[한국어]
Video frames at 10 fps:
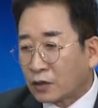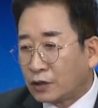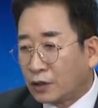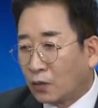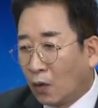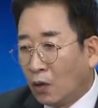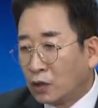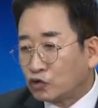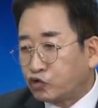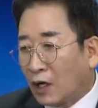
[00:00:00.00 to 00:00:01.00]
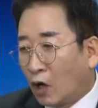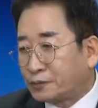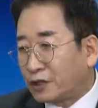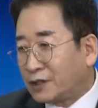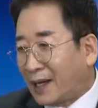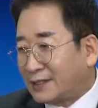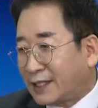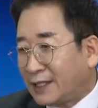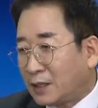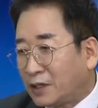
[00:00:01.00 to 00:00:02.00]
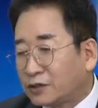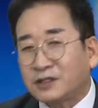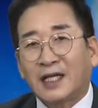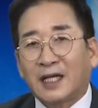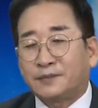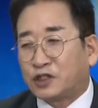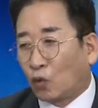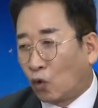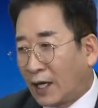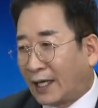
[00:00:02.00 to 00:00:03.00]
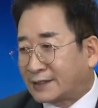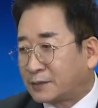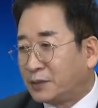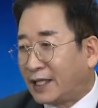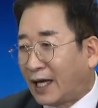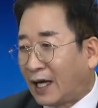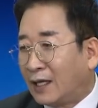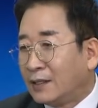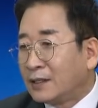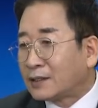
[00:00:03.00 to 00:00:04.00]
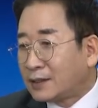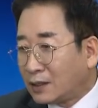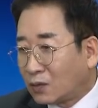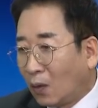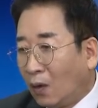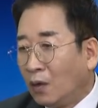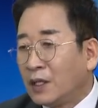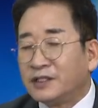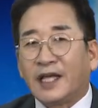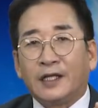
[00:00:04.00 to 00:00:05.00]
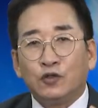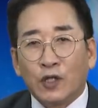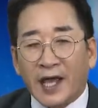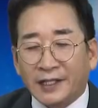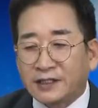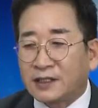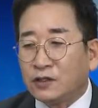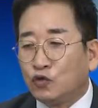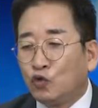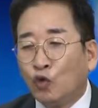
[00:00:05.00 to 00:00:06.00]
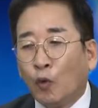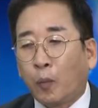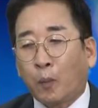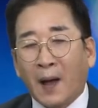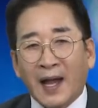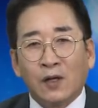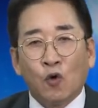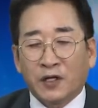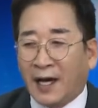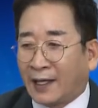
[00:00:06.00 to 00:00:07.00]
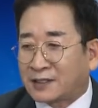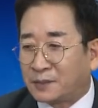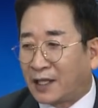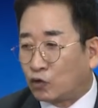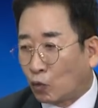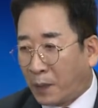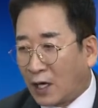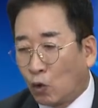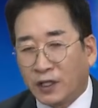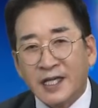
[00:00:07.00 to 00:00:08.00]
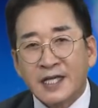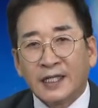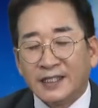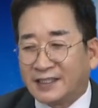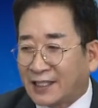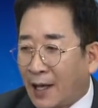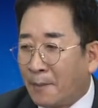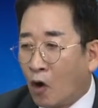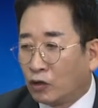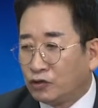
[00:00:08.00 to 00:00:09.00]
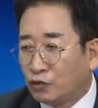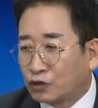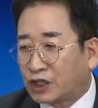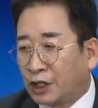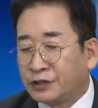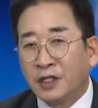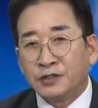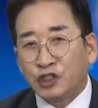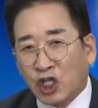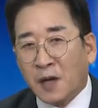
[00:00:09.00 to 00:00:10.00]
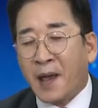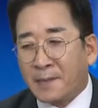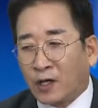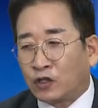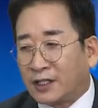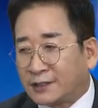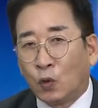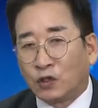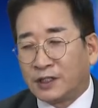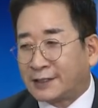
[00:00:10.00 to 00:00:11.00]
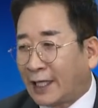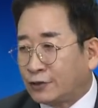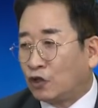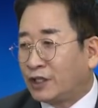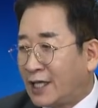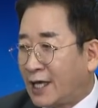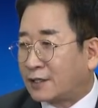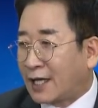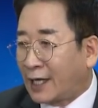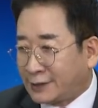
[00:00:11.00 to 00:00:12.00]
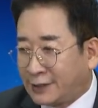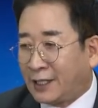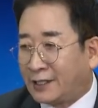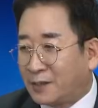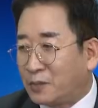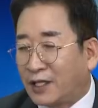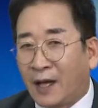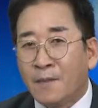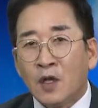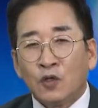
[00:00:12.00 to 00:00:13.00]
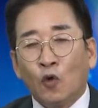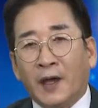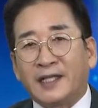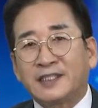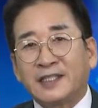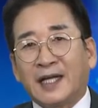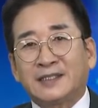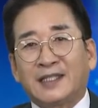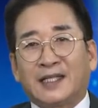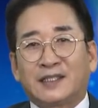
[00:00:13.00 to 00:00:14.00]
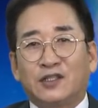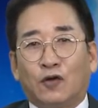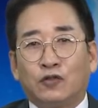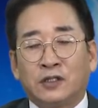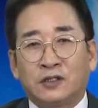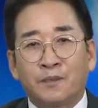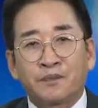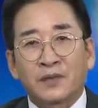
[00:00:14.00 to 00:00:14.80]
그리고 추가 옵션이 많이 생기면서 차값이 또 올라갔습니다. 그리고 이제 S680이 나왔습니다. 680이 이 3억 6,700만 원인데 요거는 이제 사전 계약을 하셔야 됩니다. 요 S클래스 같은 경우는